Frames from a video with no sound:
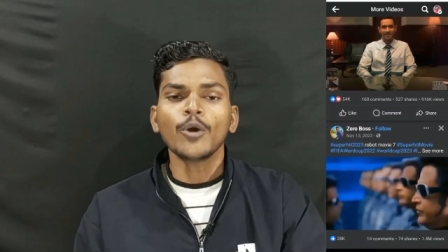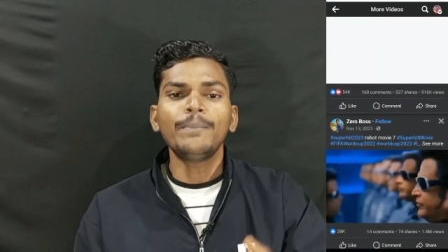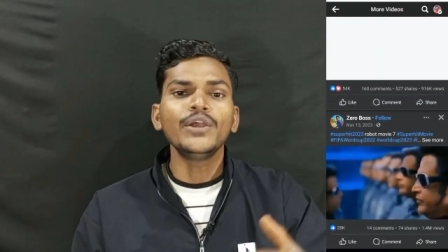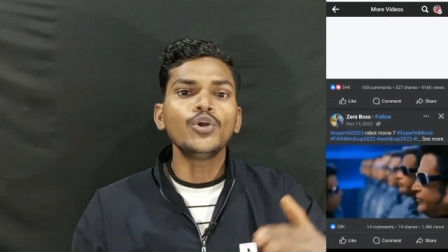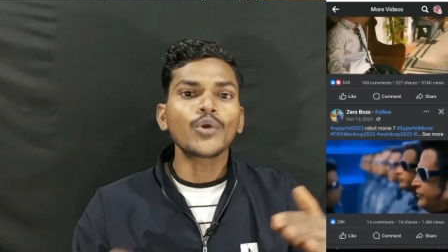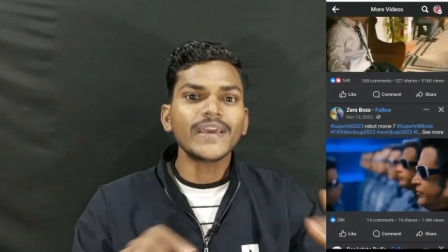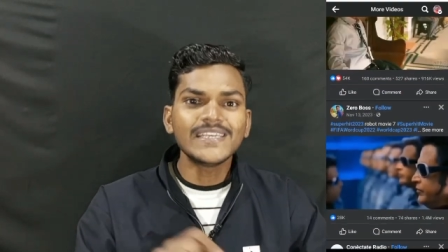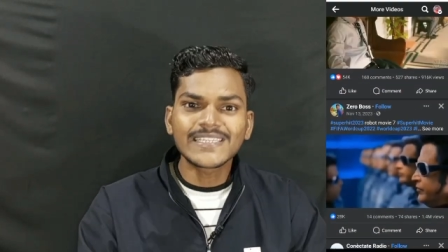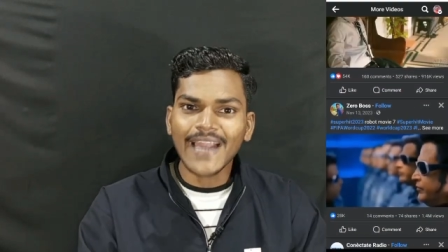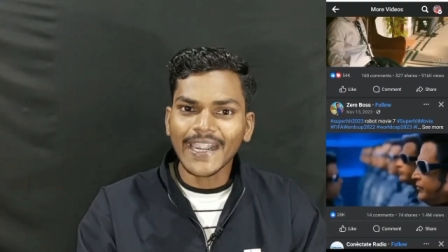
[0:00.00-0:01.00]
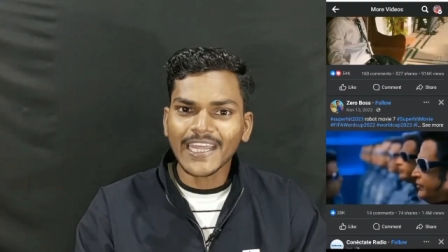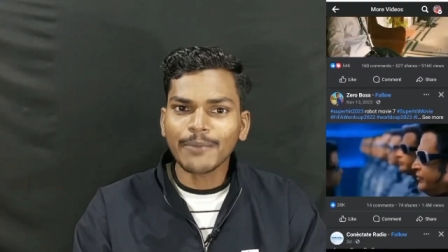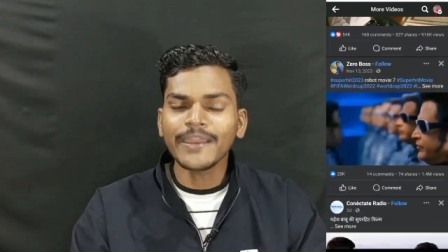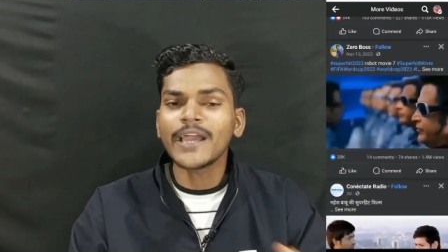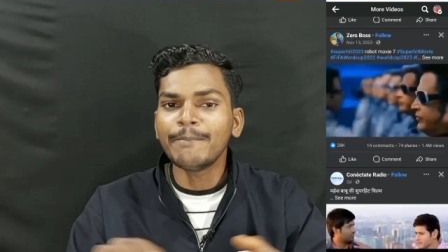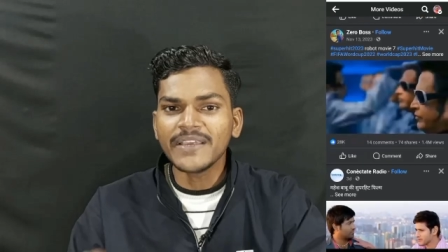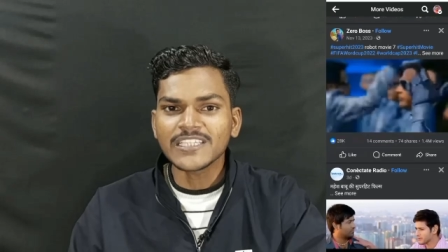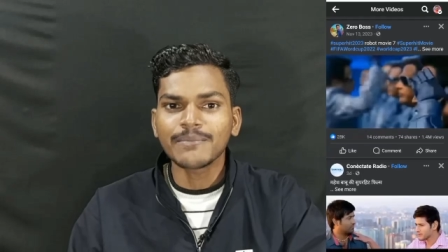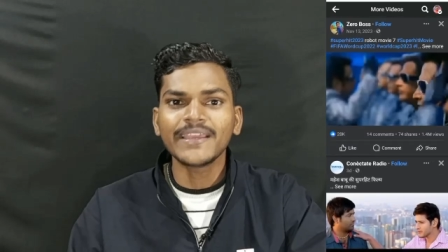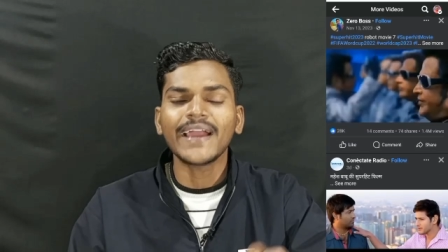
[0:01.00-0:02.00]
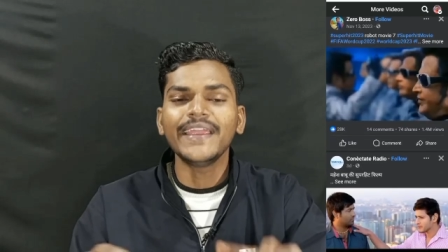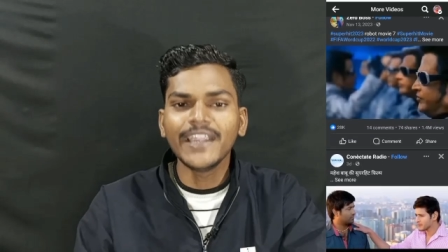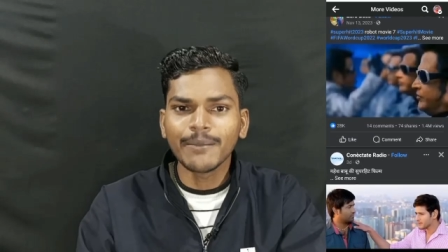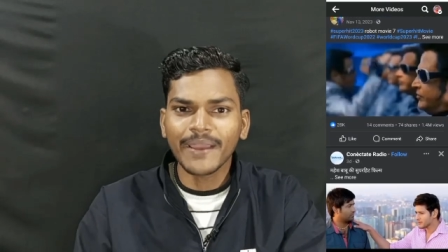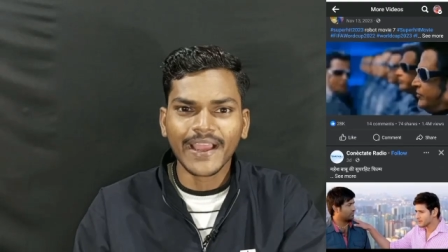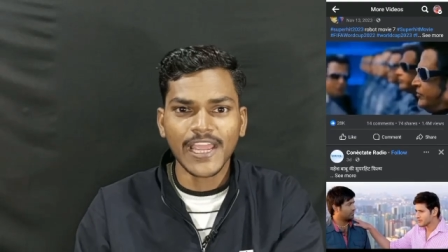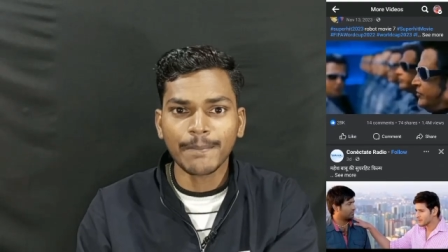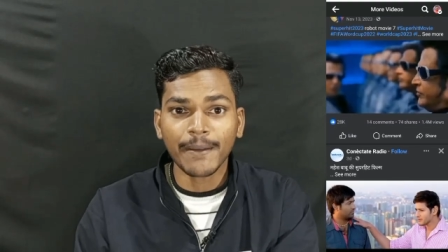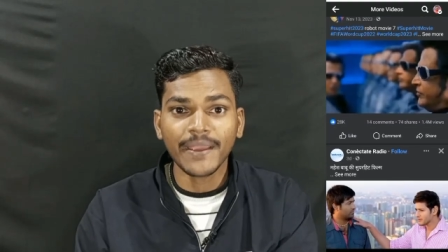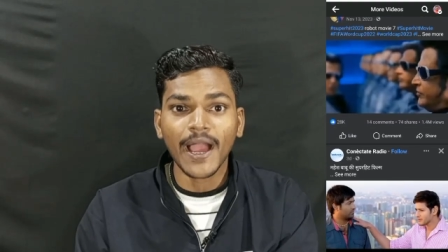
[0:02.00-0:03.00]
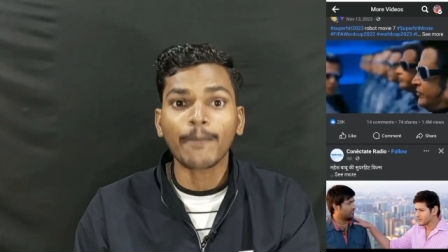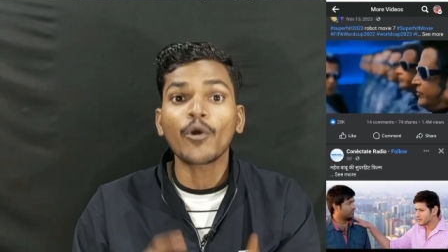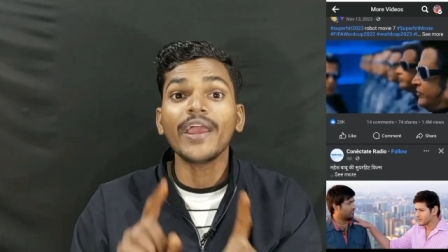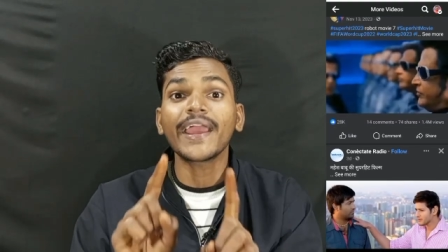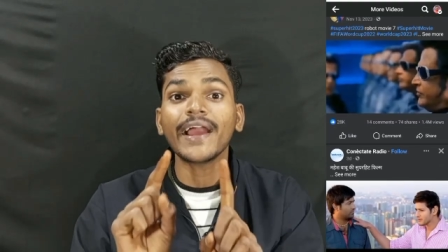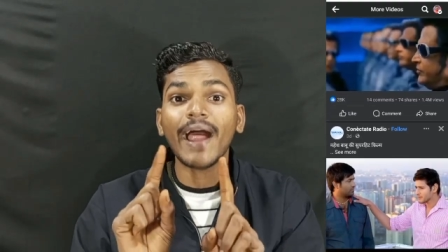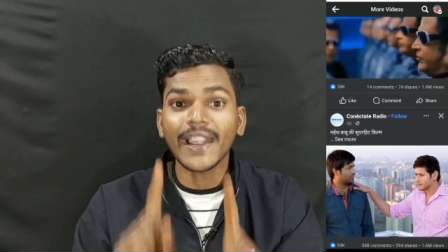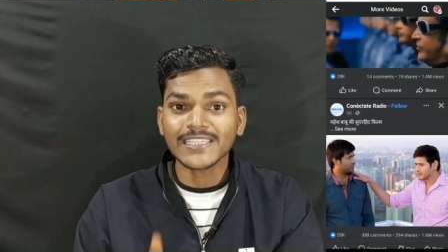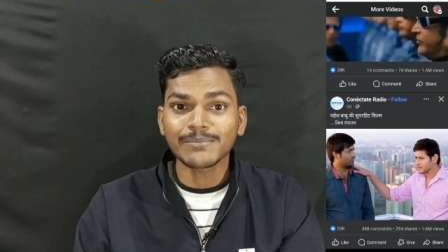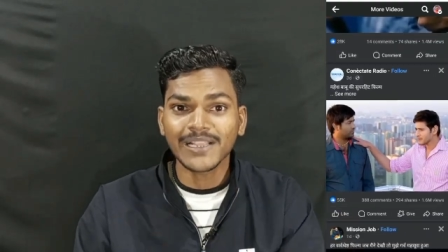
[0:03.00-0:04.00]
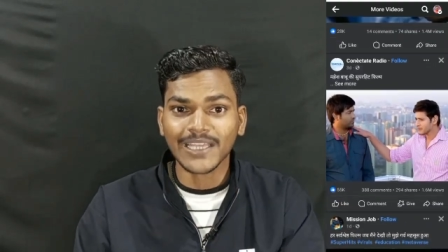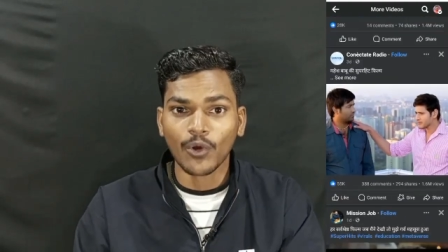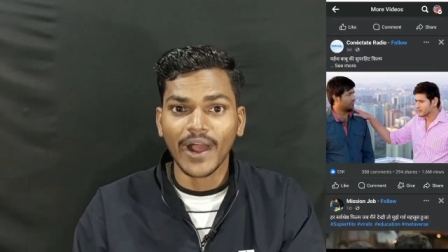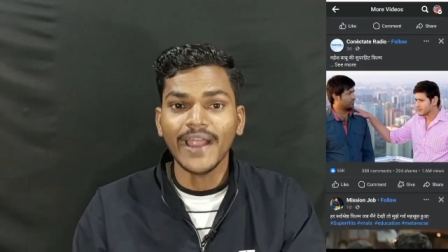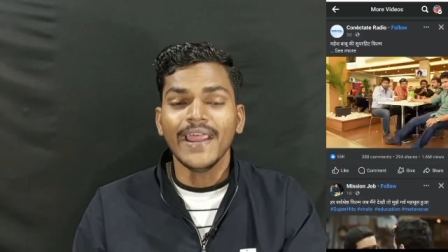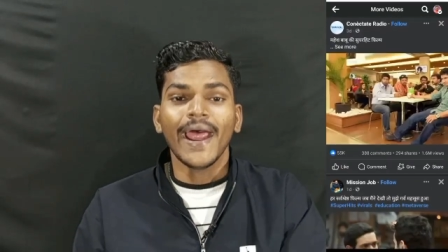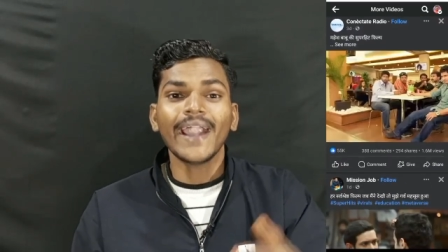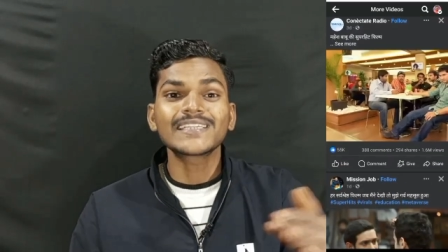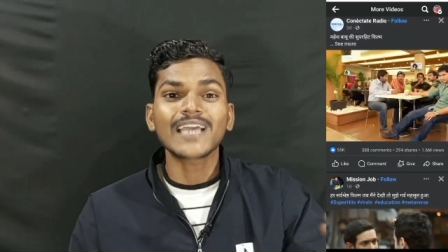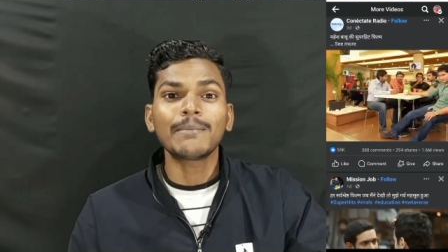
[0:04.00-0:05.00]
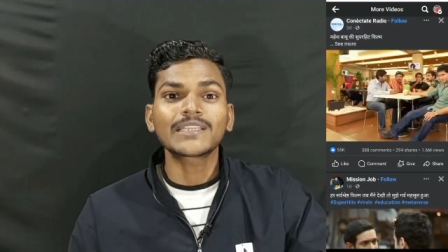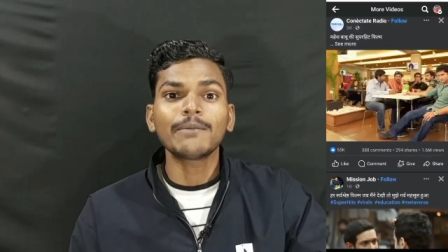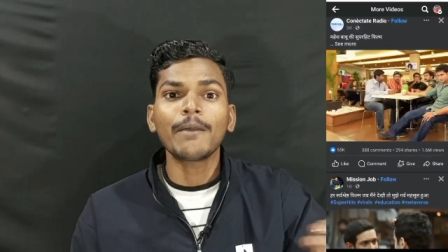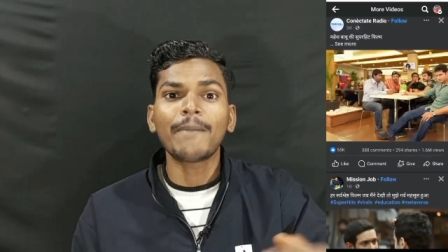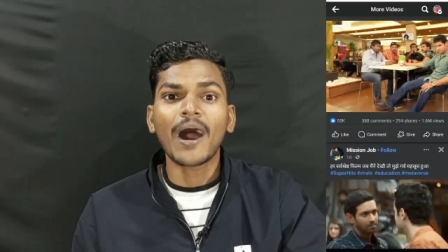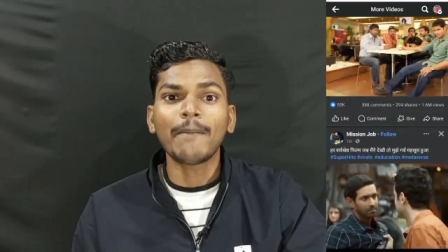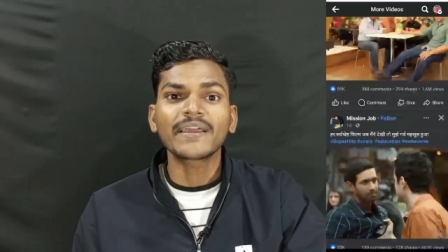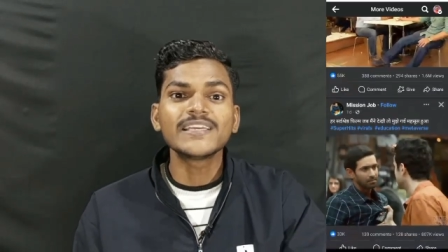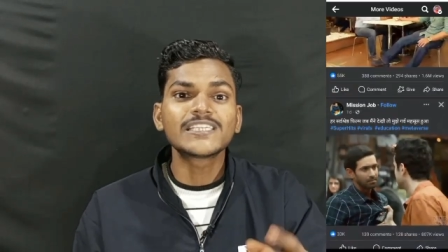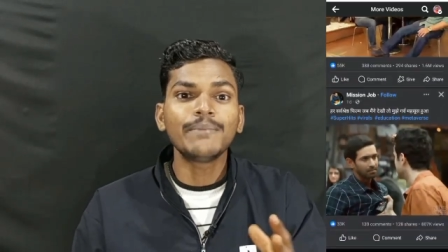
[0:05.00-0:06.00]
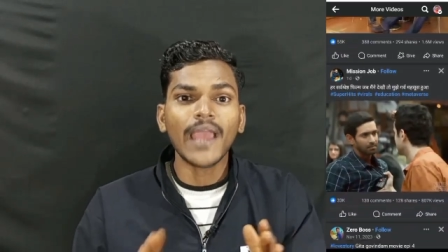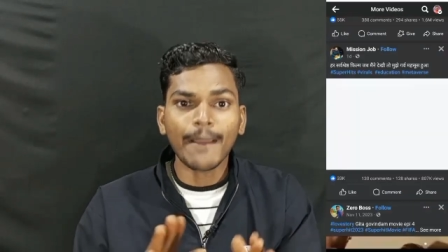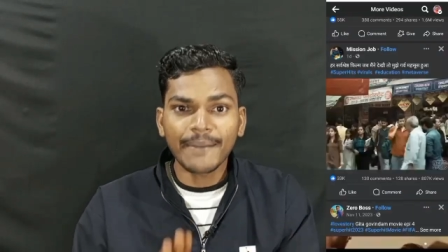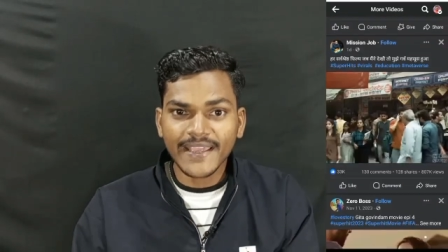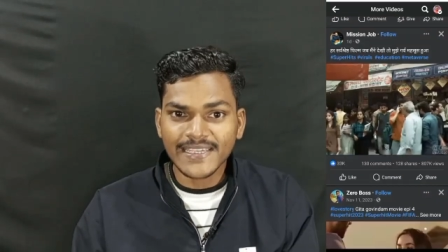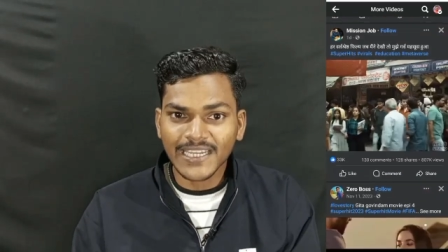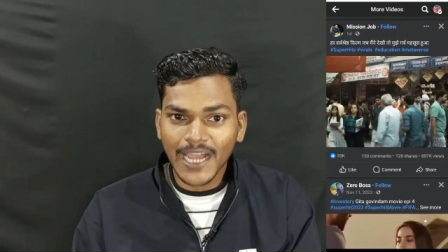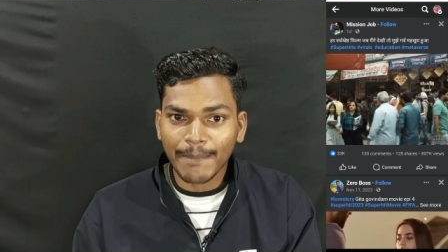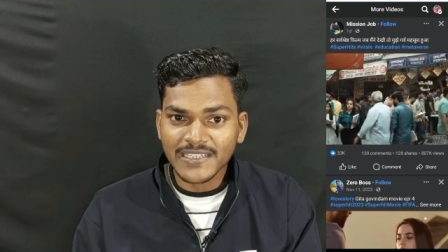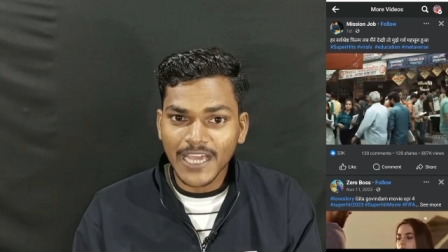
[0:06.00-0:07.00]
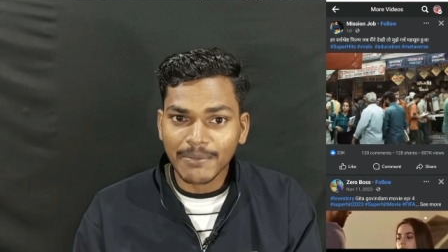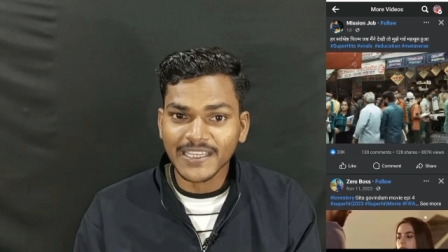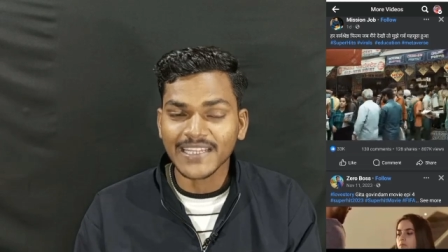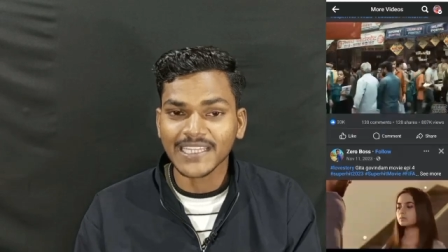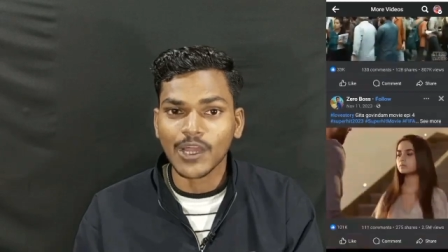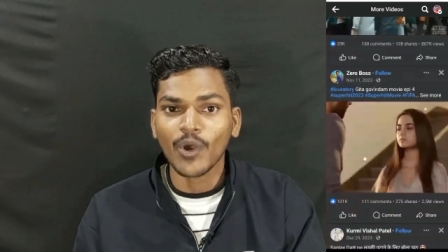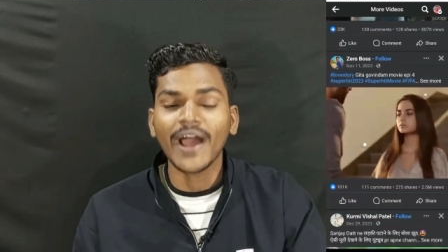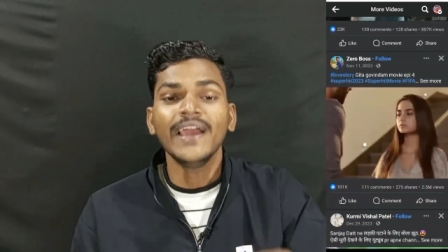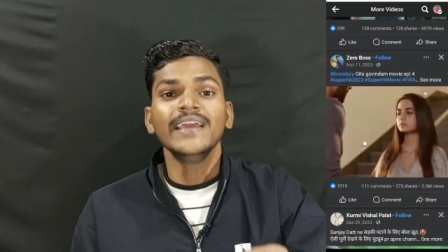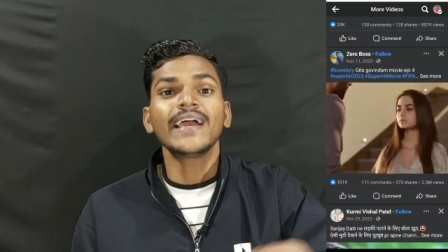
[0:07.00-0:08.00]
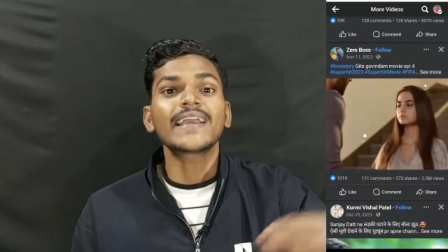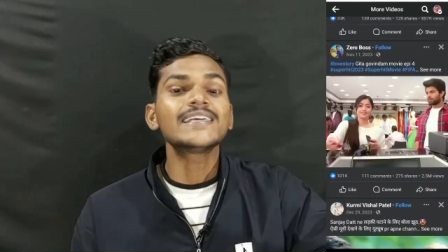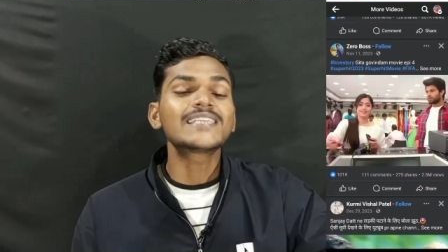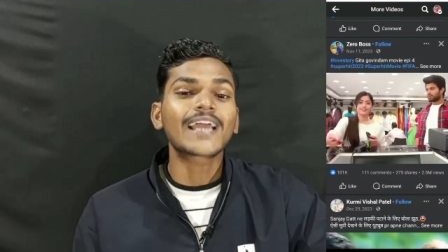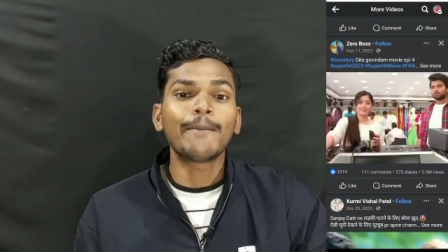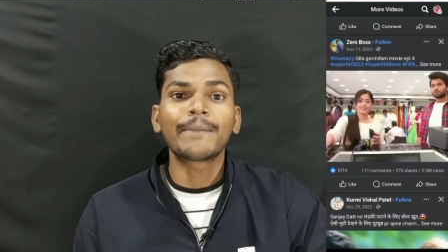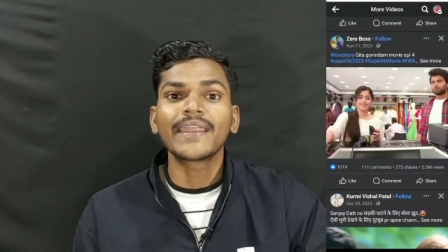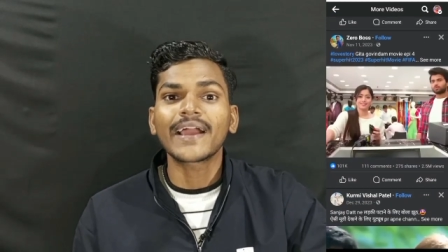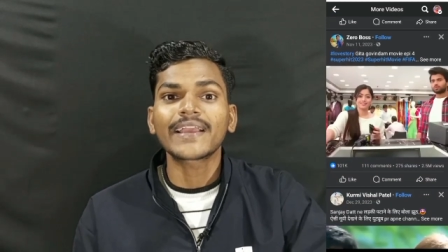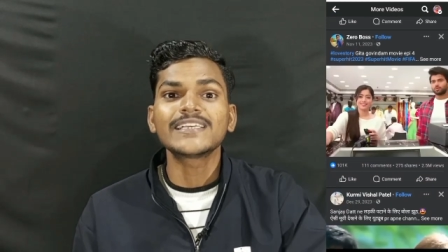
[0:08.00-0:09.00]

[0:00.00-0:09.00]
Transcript: तो वीडियो के स्टार्टिंग में या बीच में या इंड में कहीं पर भी आपको एक एड्स मिलता होगा एड्स का मतलब है जब वहां पर किसी भी एप्लीकेशन का प्रचार बताया जाता होगा या किसी कंपनी का